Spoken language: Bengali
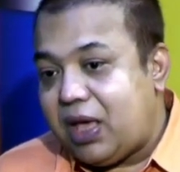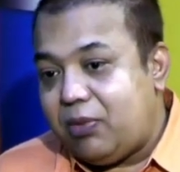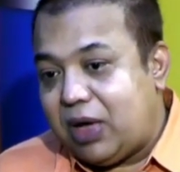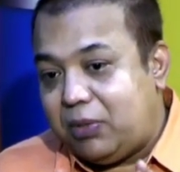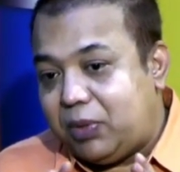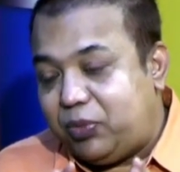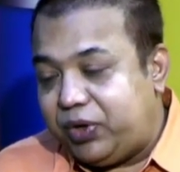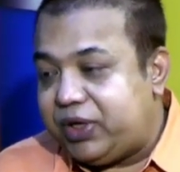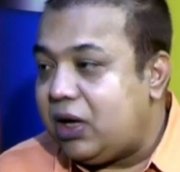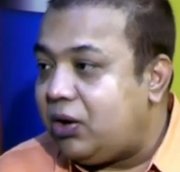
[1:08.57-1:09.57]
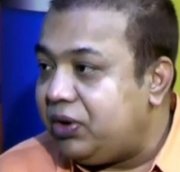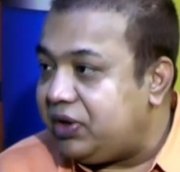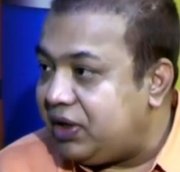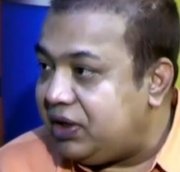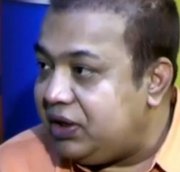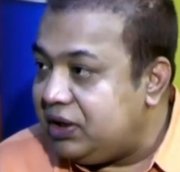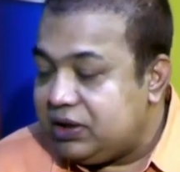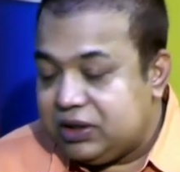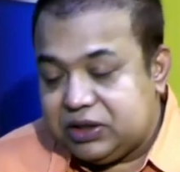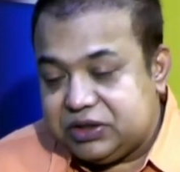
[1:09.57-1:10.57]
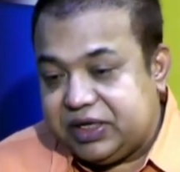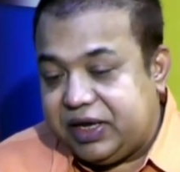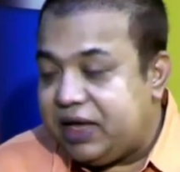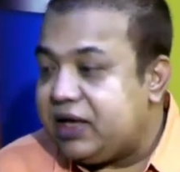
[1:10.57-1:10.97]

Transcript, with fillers: এবং আমরা পরীক্ষা করে দেখি যে